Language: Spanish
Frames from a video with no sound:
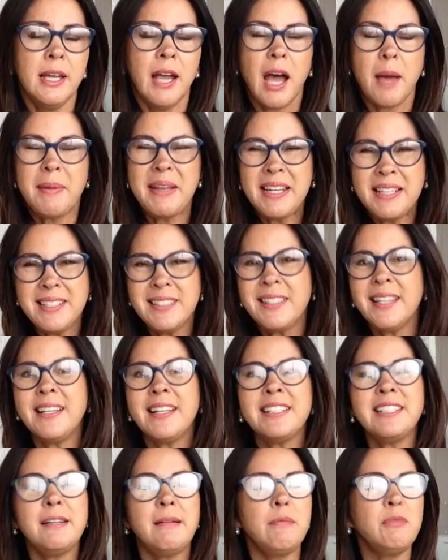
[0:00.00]
A ver, en esta
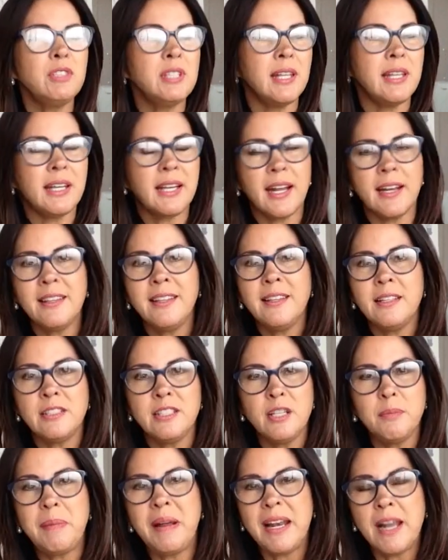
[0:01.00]
casa vamos a dejar de
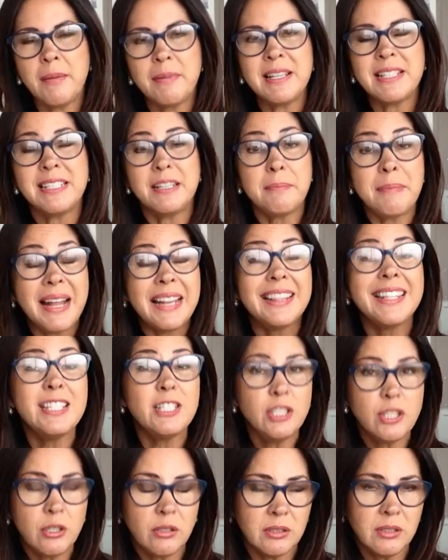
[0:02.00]
decir palabras de
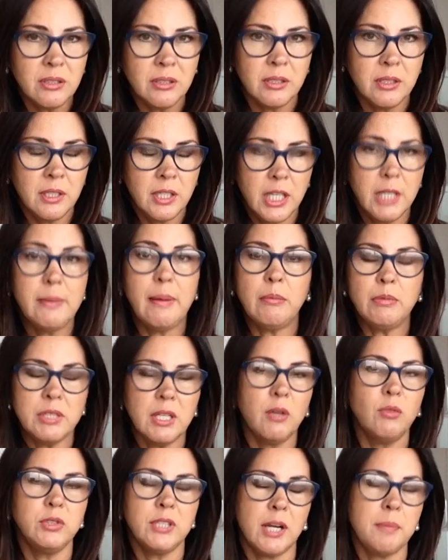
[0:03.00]
maldición y vamos
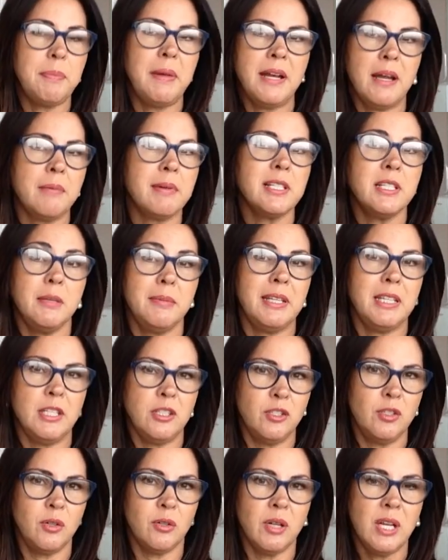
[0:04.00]
a usar palabras de
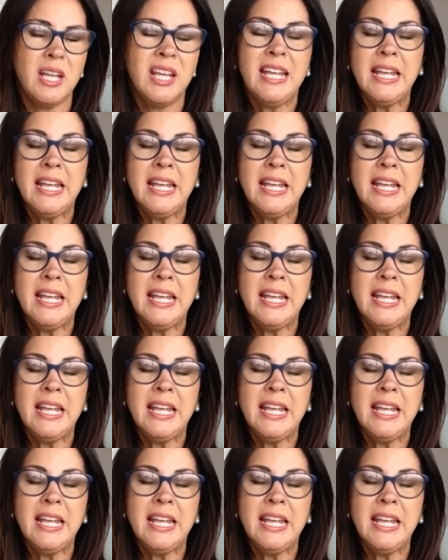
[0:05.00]
bendición.